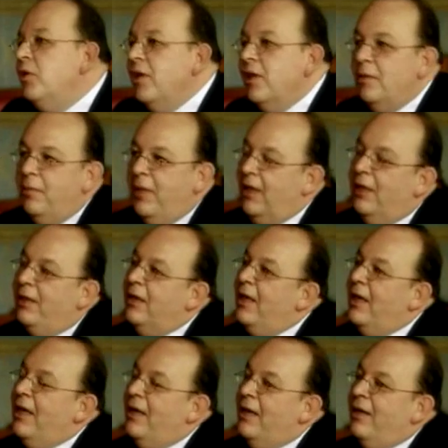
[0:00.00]
jüngeren Männern.
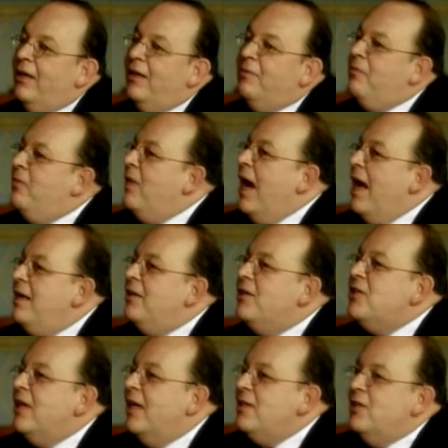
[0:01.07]
Äh,
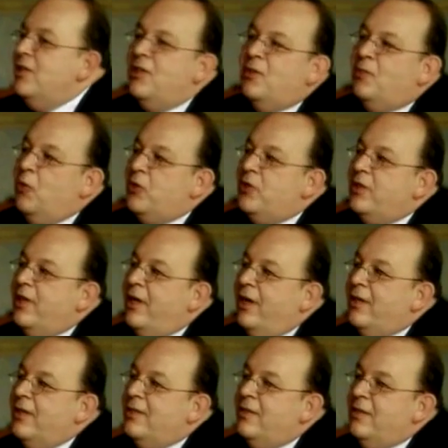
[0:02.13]
Altersrassismus,
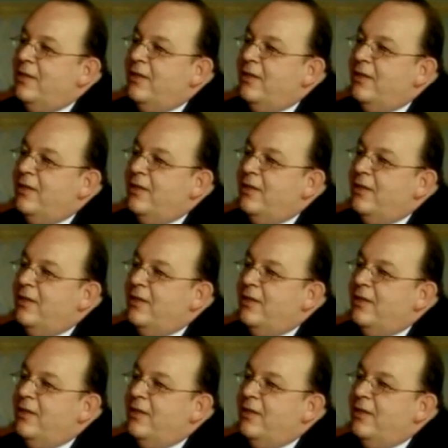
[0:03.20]
sagen Sie.